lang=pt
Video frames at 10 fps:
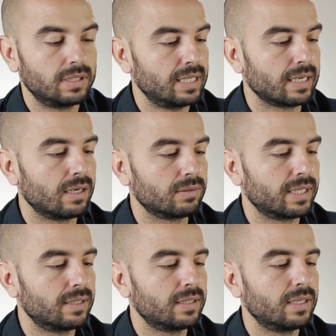Legal,
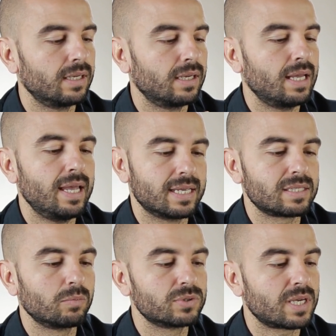né? É
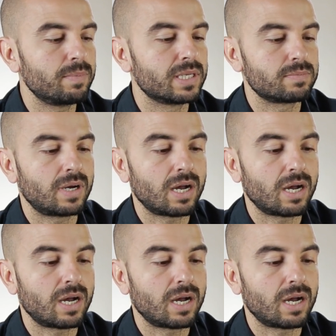essa música mesmo.